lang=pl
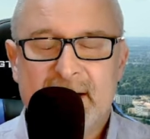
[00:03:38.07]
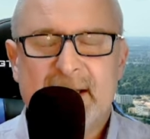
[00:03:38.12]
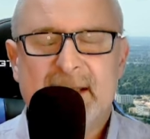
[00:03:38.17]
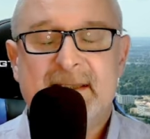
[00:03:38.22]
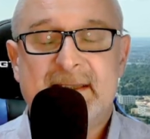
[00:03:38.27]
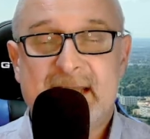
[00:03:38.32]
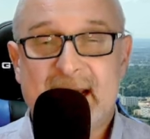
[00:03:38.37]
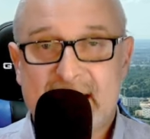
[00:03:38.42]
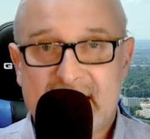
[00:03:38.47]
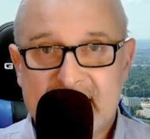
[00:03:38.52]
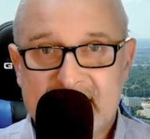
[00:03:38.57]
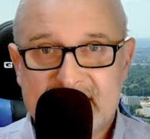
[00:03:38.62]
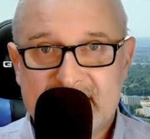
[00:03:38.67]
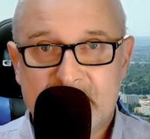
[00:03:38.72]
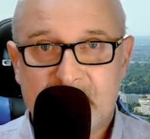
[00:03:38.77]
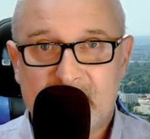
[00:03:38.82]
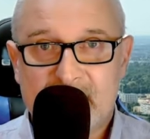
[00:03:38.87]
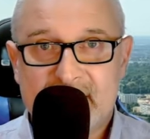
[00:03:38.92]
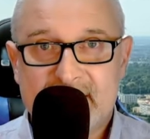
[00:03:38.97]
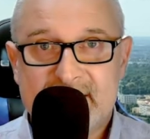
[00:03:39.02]
Takie jest
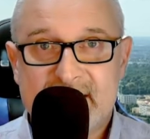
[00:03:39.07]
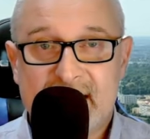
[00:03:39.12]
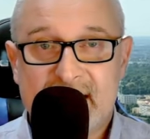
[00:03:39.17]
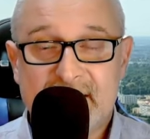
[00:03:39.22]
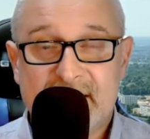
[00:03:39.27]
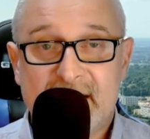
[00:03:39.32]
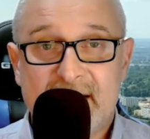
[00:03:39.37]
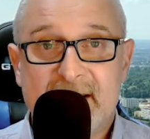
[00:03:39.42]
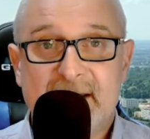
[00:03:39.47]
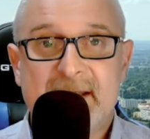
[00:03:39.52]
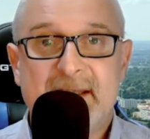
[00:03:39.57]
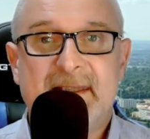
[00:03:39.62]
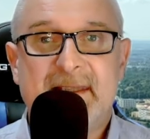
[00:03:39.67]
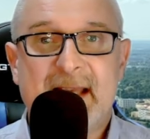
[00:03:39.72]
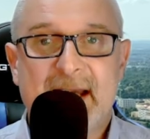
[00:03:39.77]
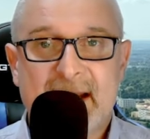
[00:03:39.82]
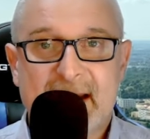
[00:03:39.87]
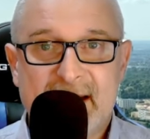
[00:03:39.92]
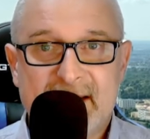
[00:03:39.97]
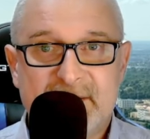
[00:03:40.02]
moje zdanie i
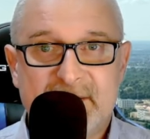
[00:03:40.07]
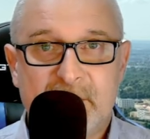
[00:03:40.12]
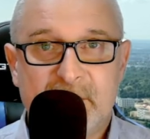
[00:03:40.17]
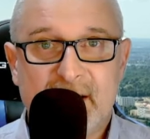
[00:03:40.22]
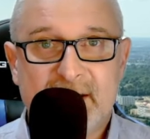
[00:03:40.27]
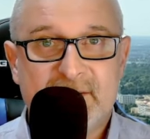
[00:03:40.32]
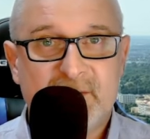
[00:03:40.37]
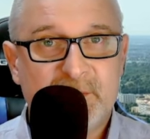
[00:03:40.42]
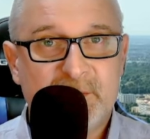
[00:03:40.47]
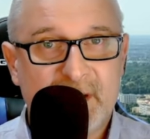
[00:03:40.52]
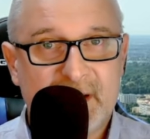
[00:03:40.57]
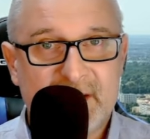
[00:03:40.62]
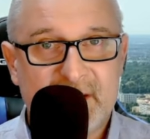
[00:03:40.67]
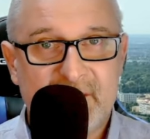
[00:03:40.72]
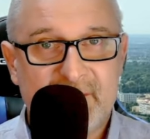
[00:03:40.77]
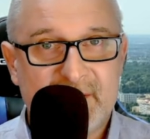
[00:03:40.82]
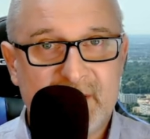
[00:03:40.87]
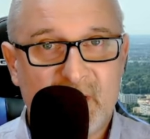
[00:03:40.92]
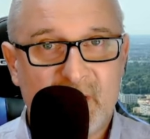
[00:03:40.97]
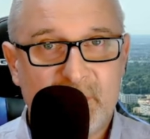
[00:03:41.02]
taka jest moja
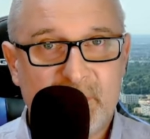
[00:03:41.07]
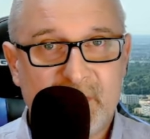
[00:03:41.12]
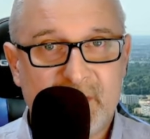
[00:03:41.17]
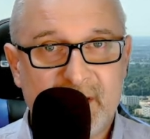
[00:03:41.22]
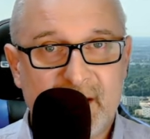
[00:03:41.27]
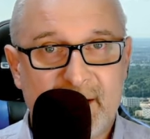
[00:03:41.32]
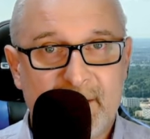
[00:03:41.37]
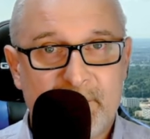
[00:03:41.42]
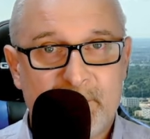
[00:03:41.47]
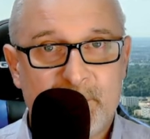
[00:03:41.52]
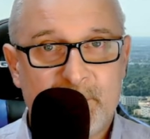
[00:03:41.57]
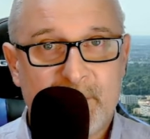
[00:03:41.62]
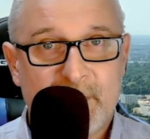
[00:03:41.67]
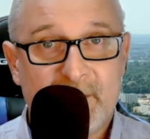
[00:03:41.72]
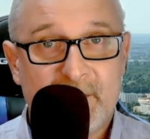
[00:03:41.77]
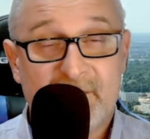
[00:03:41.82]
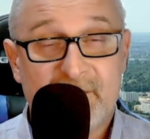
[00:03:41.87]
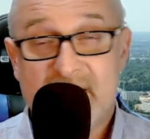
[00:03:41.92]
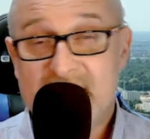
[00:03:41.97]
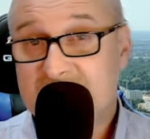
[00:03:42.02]
subiektywna opinia.
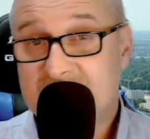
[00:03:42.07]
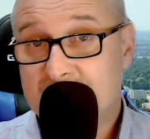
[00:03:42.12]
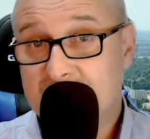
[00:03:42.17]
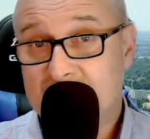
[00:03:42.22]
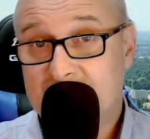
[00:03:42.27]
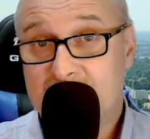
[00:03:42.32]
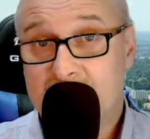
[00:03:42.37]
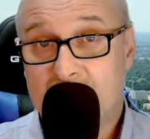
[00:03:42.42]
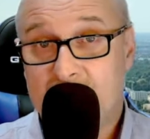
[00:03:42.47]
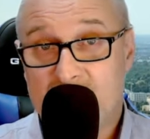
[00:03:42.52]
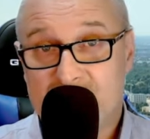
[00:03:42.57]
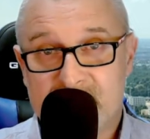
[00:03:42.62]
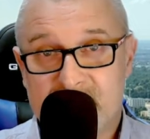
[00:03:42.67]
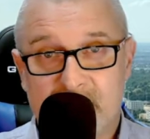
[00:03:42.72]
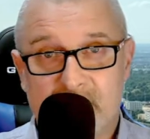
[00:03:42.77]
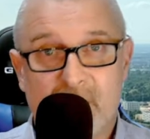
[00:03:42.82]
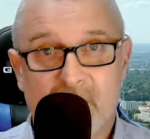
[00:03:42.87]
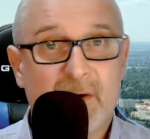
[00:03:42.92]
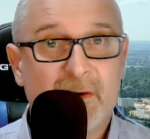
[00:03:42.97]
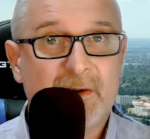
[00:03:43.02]
Was proszę
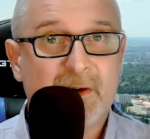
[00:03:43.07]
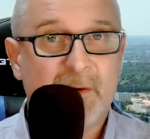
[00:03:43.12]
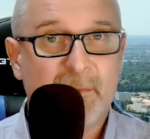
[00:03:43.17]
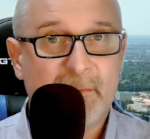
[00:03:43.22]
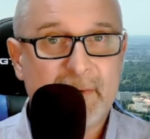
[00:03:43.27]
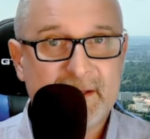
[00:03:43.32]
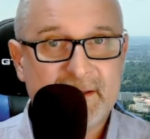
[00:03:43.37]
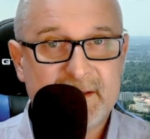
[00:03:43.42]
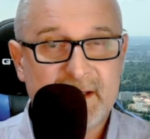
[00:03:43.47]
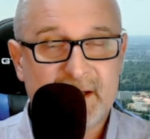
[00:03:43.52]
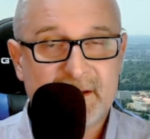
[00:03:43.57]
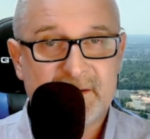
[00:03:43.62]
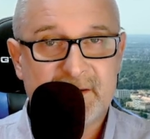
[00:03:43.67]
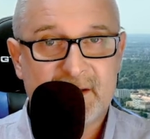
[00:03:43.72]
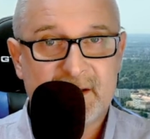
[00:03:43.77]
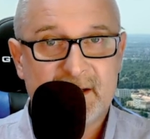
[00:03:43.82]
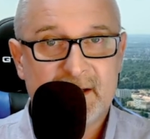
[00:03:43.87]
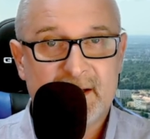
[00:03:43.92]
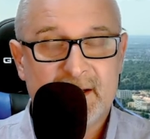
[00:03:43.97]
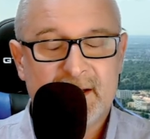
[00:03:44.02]
o komentarz
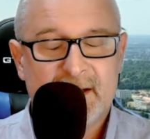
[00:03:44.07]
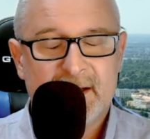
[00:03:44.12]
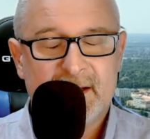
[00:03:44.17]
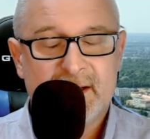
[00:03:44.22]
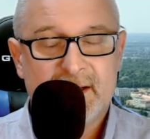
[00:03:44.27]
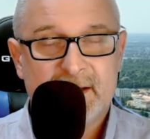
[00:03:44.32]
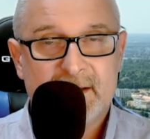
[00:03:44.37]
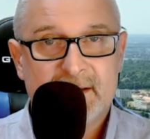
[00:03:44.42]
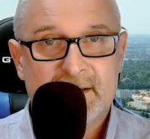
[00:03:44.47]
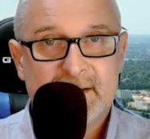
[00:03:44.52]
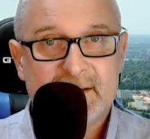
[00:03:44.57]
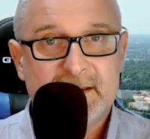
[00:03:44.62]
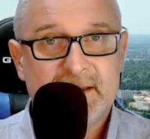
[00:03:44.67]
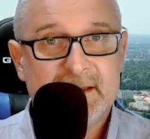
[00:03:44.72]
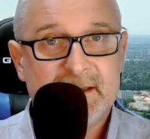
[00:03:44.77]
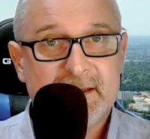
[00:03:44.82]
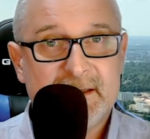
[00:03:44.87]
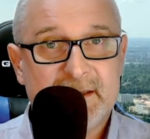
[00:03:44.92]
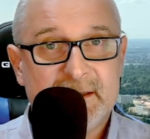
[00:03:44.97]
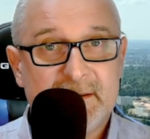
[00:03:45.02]

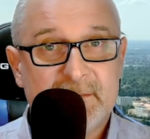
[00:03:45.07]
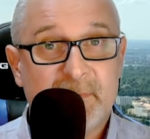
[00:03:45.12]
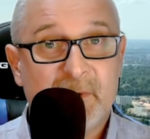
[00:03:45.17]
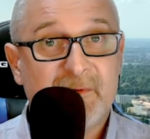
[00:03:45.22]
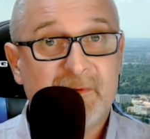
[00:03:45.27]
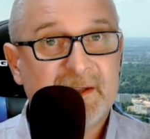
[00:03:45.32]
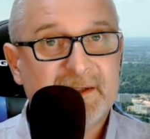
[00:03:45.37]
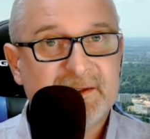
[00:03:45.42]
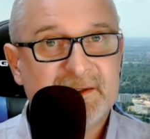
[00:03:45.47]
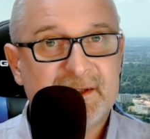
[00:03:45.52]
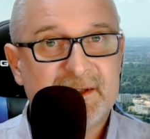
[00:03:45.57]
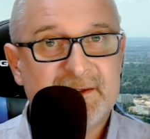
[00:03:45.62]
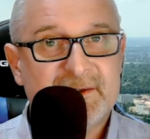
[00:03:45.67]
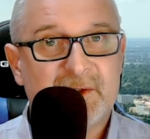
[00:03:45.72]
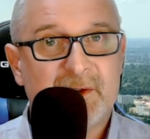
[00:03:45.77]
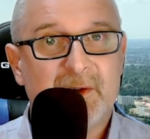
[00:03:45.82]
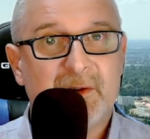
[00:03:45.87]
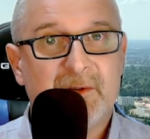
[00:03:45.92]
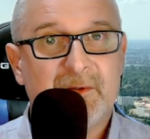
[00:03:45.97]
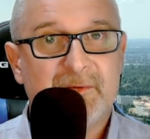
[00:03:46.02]
i powiedzcie,
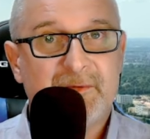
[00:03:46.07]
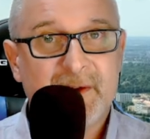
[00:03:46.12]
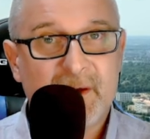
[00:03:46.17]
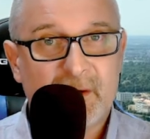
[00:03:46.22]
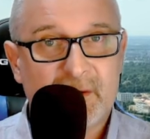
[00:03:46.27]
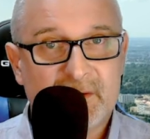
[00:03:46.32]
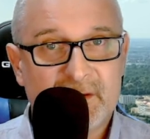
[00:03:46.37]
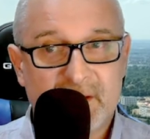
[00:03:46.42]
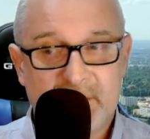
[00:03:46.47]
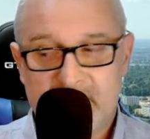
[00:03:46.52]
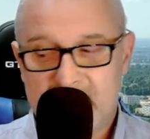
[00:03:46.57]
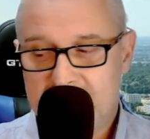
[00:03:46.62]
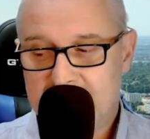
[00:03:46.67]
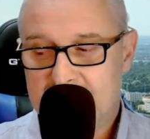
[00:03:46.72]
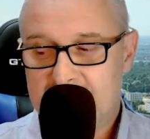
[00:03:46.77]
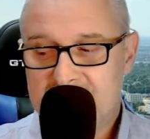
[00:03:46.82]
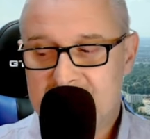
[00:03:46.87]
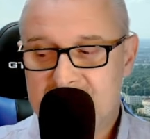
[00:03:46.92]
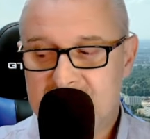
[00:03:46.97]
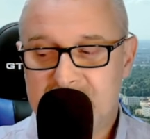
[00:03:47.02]
co wy o tym
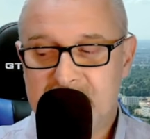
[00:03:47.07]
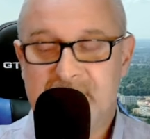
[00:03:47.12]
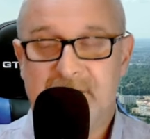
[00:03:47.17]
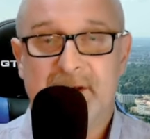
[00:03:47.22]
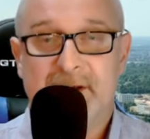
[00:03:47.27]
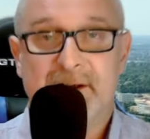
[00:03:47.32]
myślicie.